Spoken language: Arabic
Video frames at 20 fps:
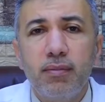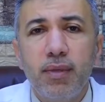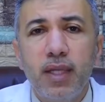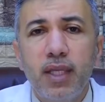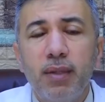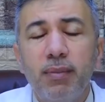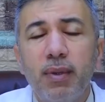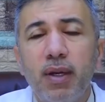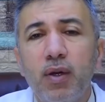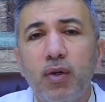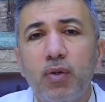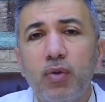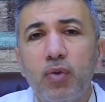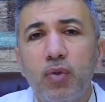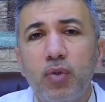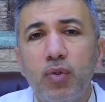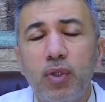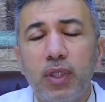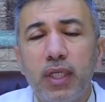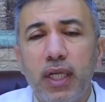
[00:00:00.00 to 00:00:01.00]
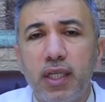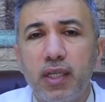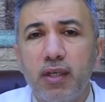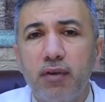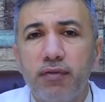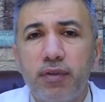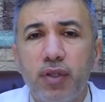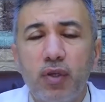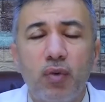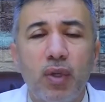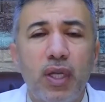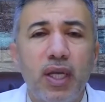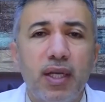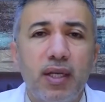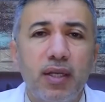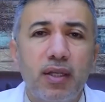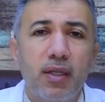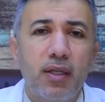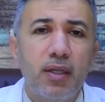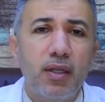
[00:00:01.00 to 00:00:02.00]
احنا ما نقول له يعني افطر
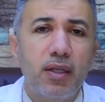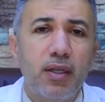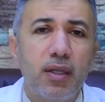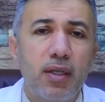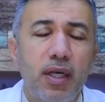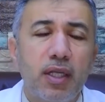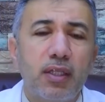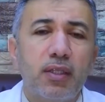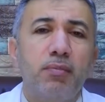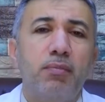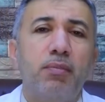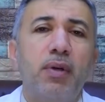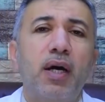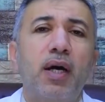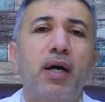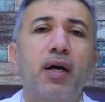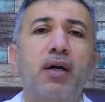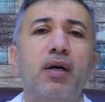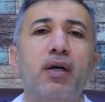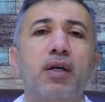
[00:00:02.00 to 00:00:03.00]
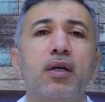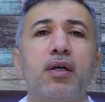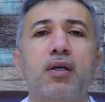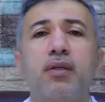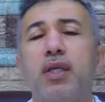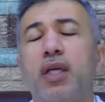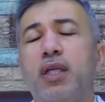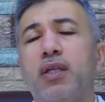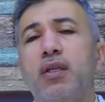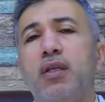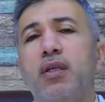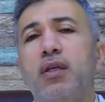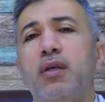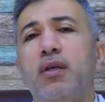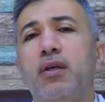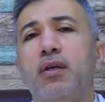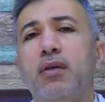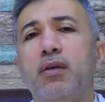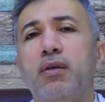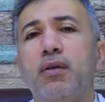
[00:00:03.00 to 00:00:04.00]
ولكن الاطباء يعني
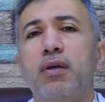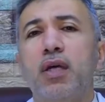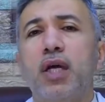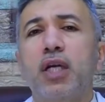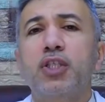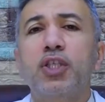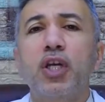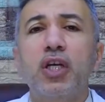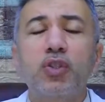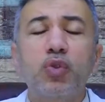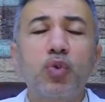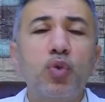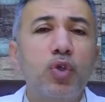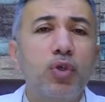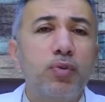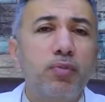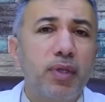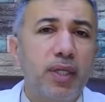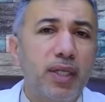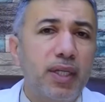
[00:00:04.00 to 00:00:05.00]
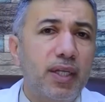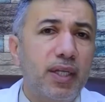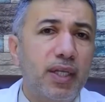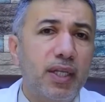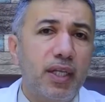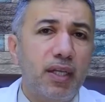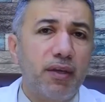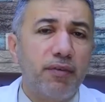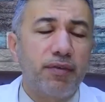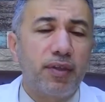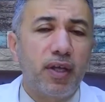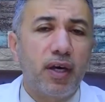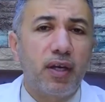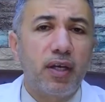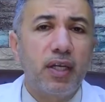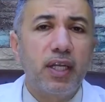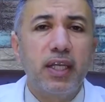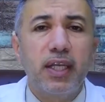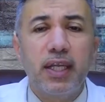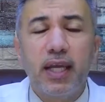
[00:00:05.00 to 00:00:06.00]
اجازوا لهم الافطار
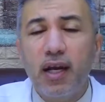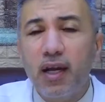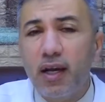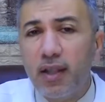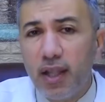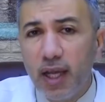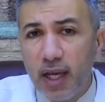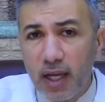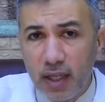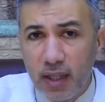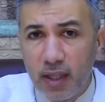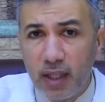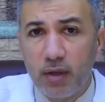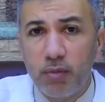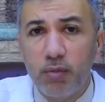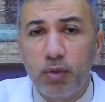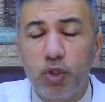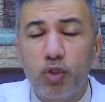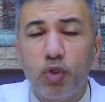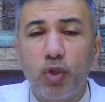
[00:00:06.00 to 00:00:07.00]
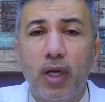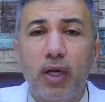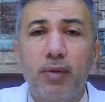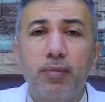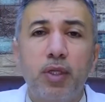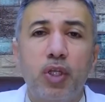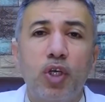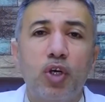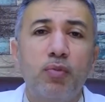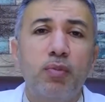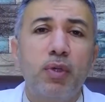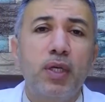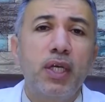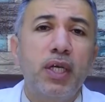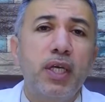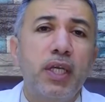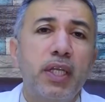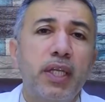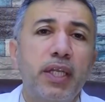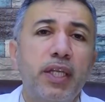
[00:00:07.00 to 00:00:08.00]
للي ياخذ اكثر من جرعه باليوم
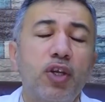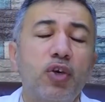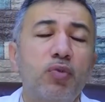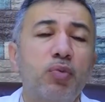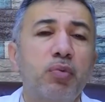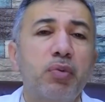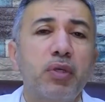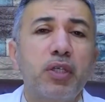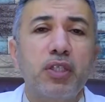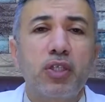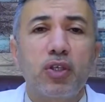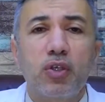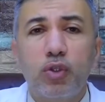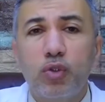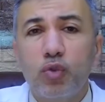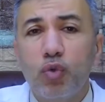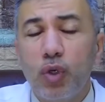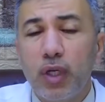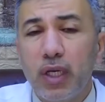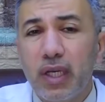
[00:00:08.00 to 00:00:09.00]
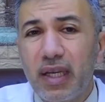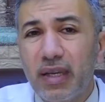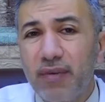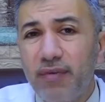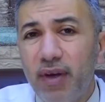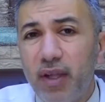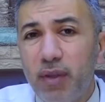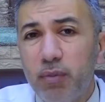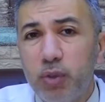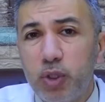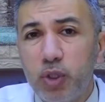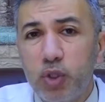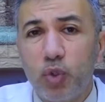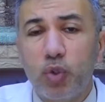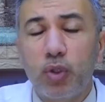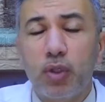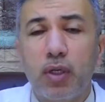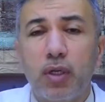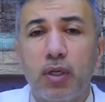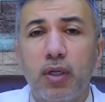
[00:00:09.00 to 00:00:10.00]
لانه ممكن يصير عنده انخفاض
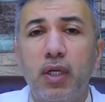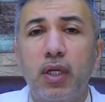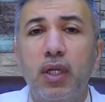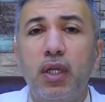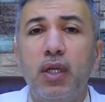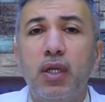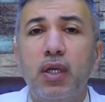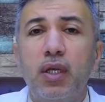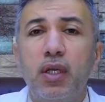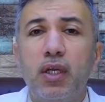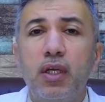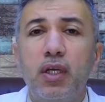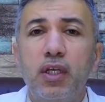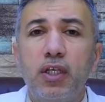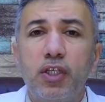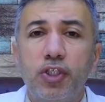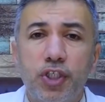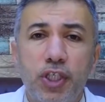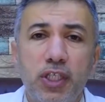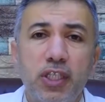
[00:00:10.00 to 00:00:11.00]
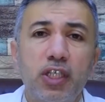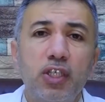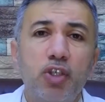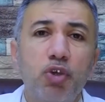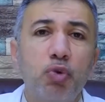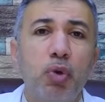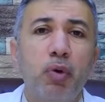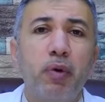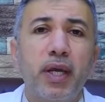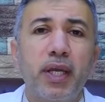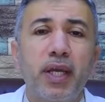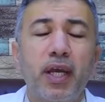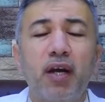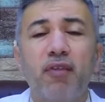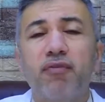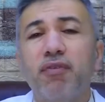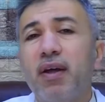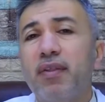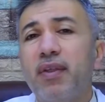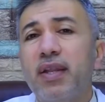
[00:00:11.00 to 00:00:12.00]
بالسكر آه، شديد هو وعياخذ
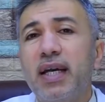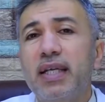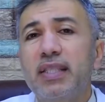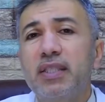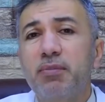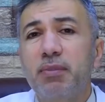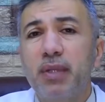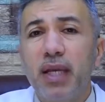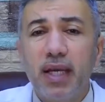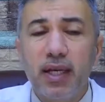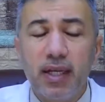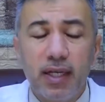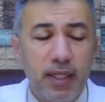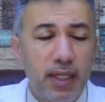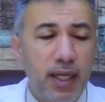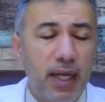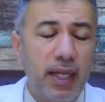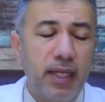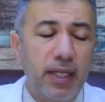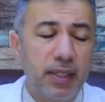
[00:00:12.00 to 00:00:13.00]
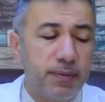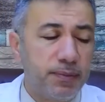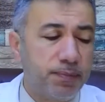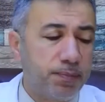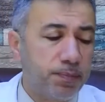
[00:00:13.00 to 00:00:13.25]
فهذا لازم ياكل حلى